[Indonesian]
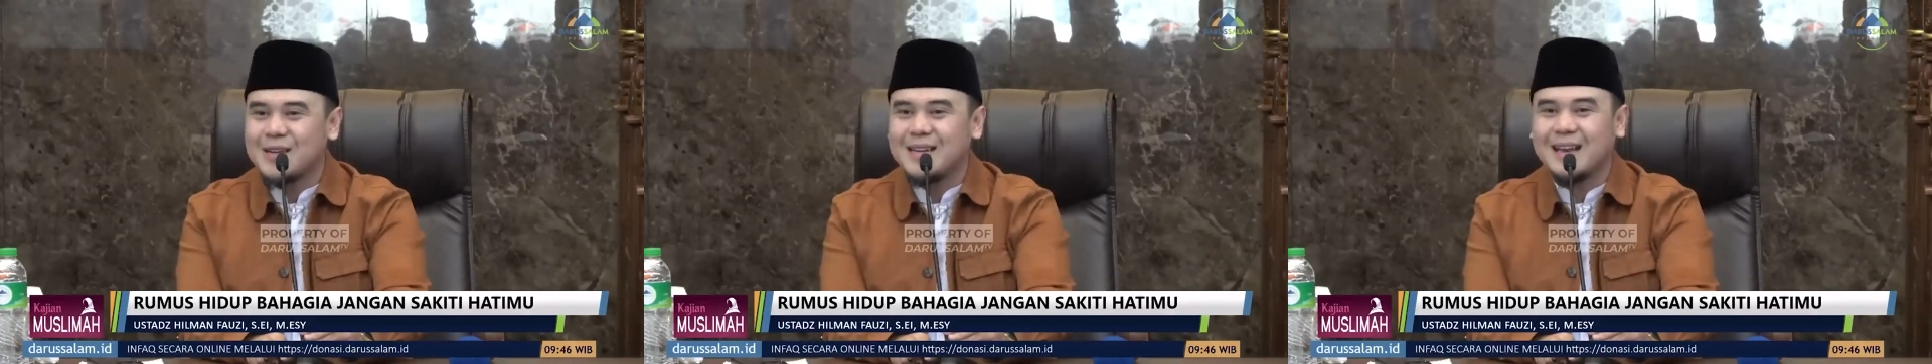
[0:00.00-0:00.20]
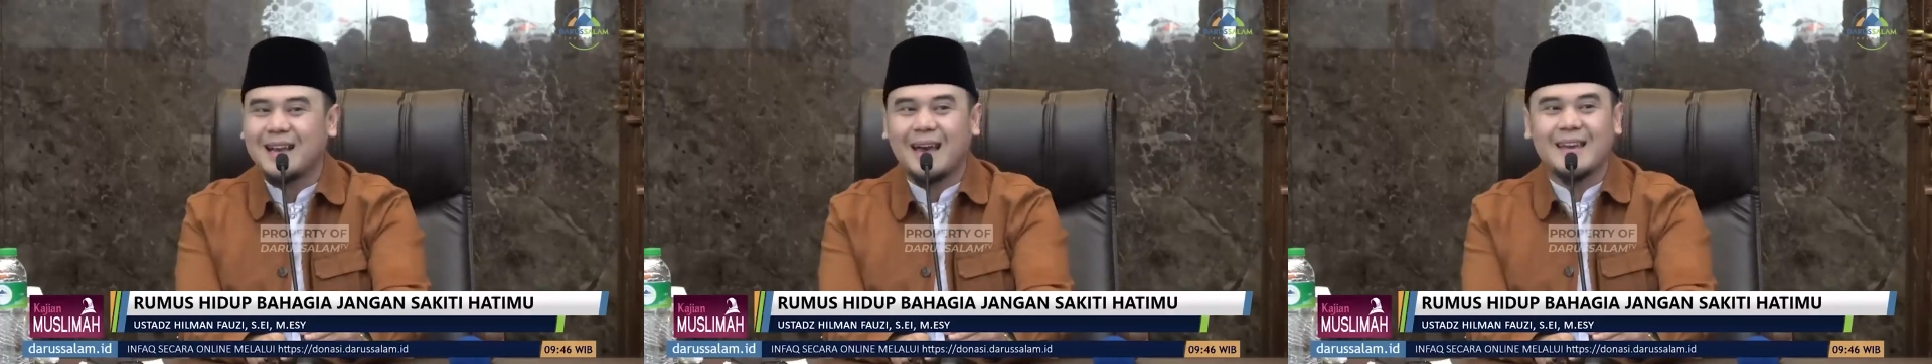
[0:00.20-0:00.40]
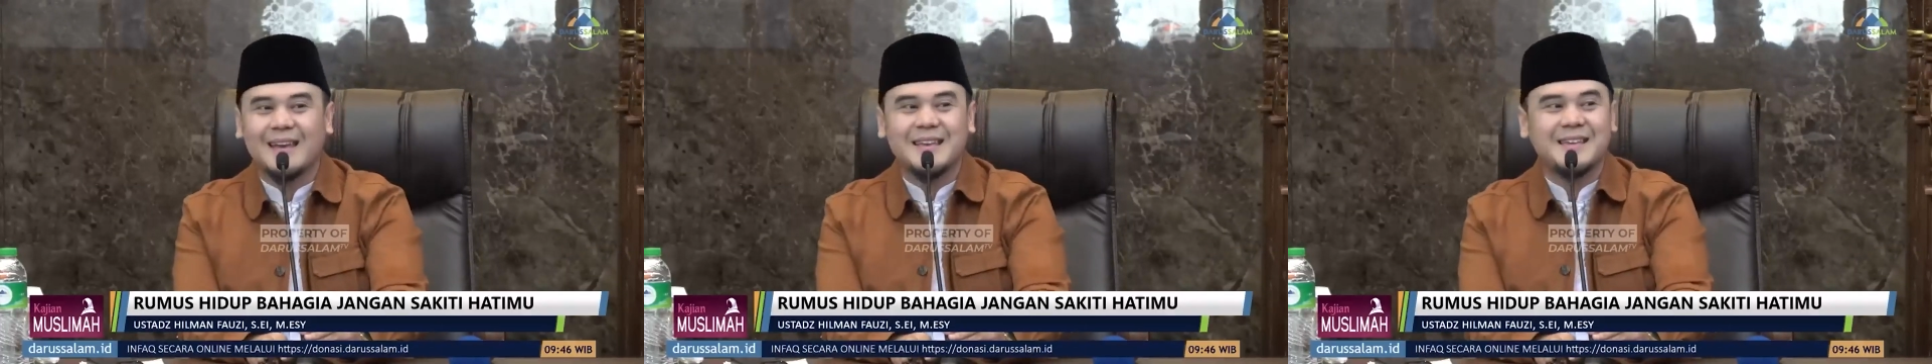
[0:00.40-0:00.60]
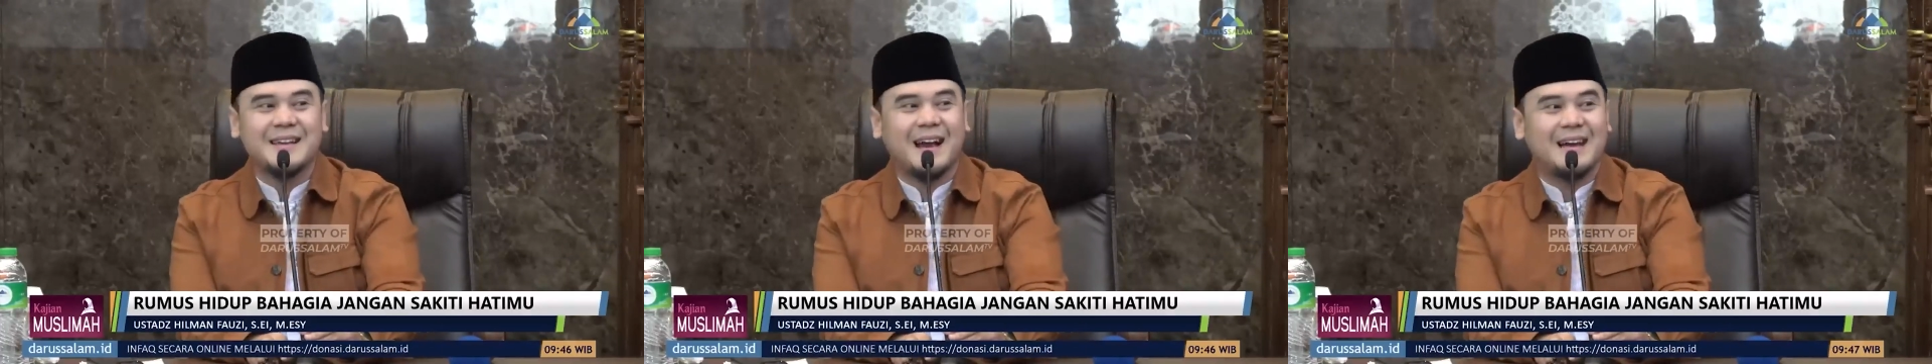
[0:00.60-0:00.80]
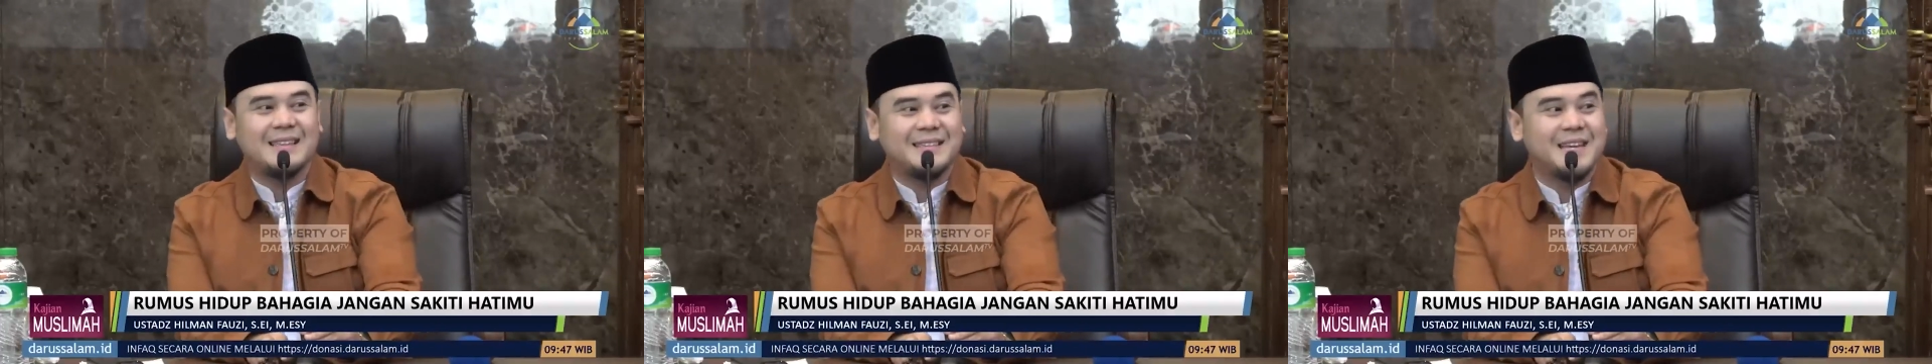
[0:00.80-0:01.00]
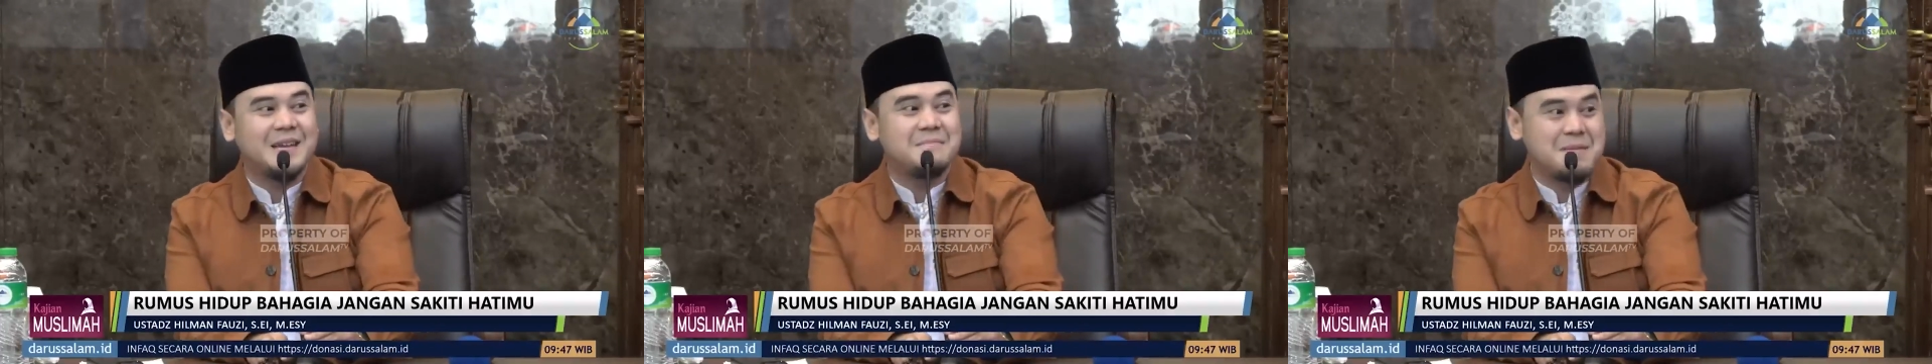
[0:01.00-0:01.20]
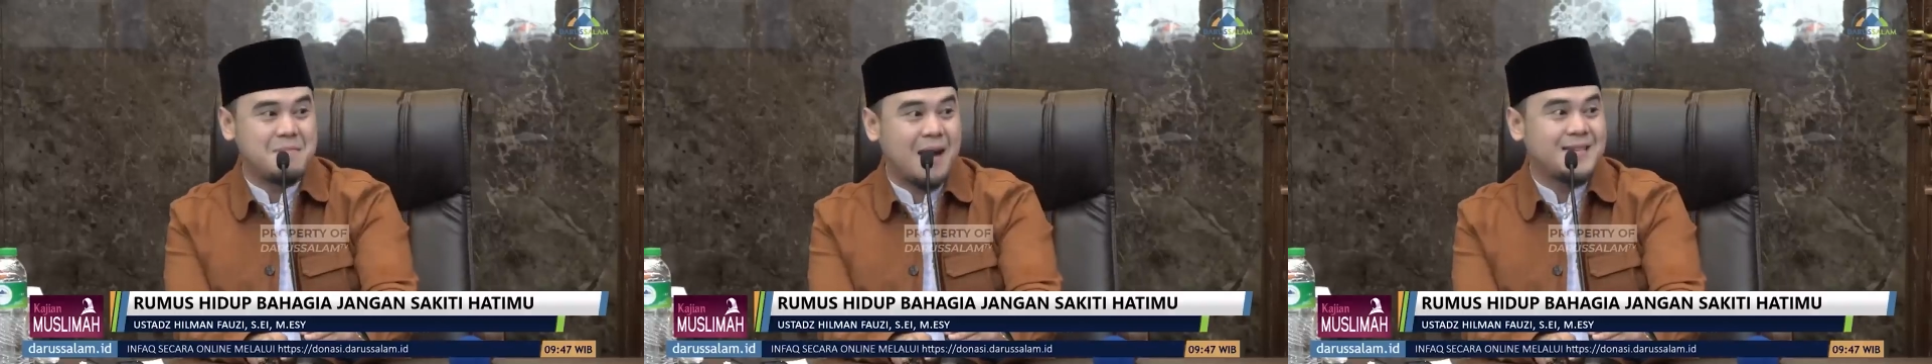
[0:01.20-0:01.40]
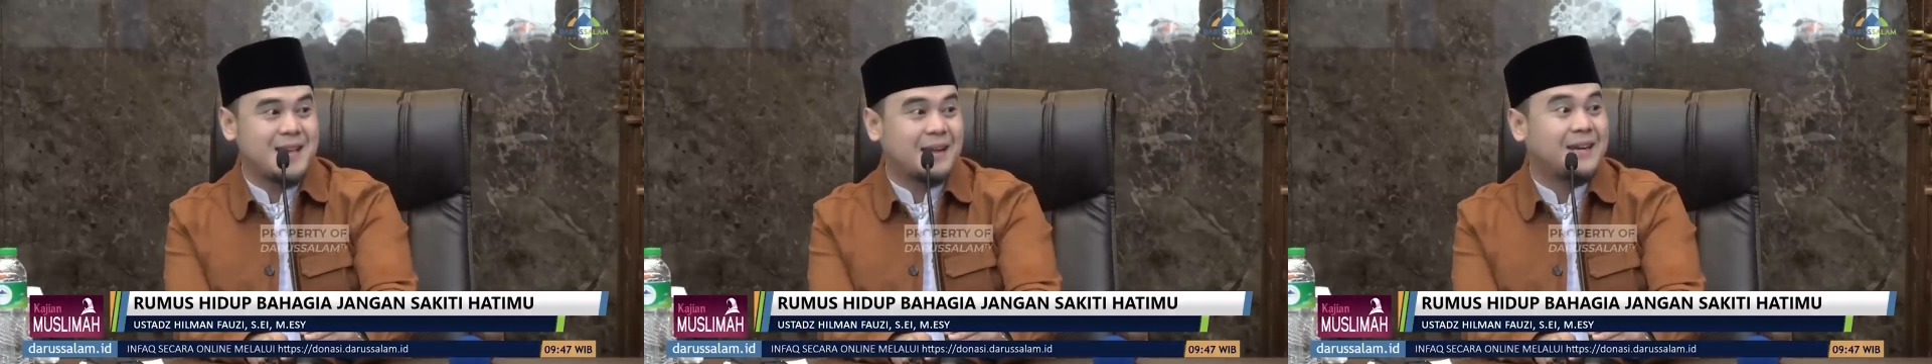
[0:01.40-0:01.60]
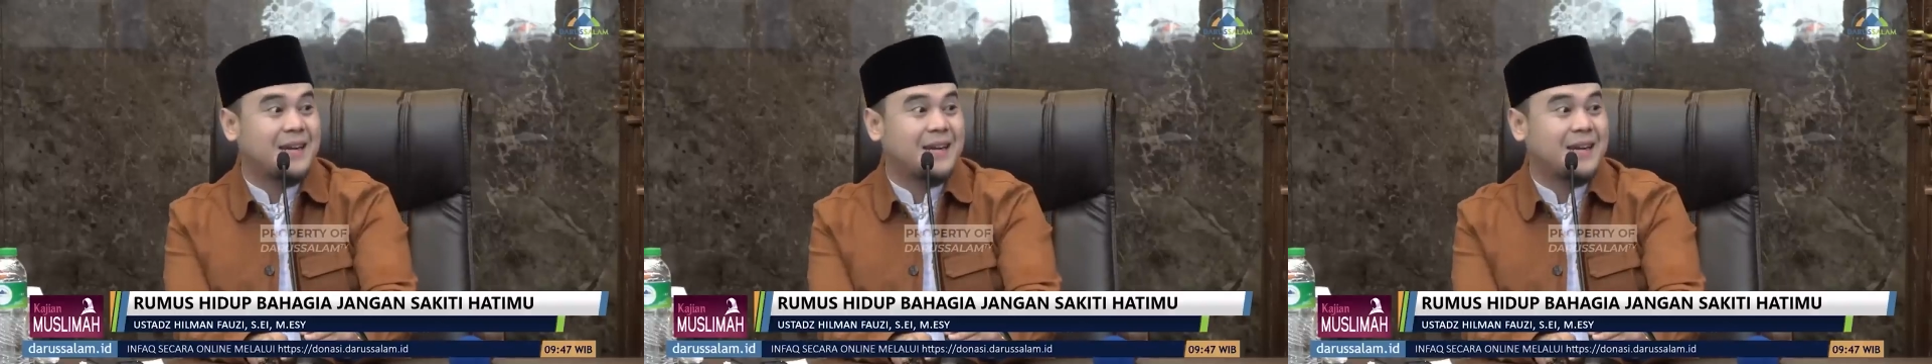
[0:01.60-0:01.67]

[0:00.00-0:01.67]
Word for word: ini kayaknya yang hadir lebih banyak